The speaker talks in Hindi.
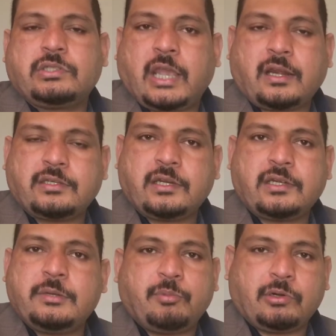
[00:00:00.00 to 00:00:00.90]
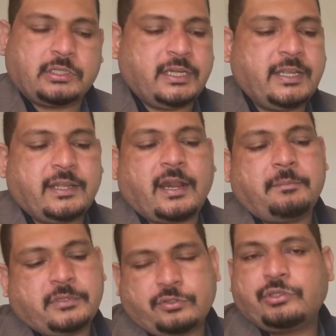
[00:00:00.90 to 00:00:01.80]
चार्जर की पॉट लेकर
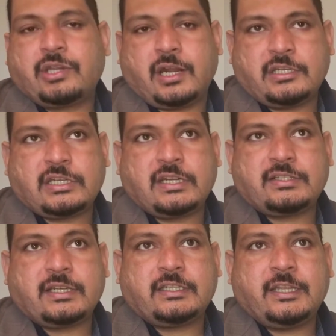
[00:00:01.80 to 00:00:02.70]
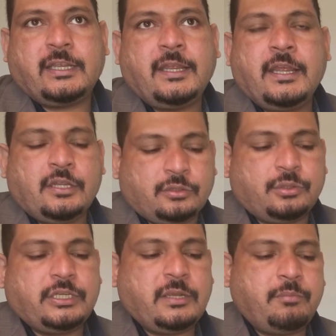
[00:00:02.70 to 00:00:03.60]
आप इसको चार्ज कर सकते हैं
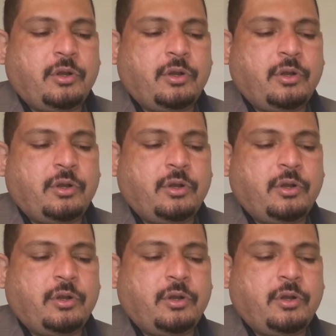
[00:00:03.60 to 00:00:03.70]
तो ये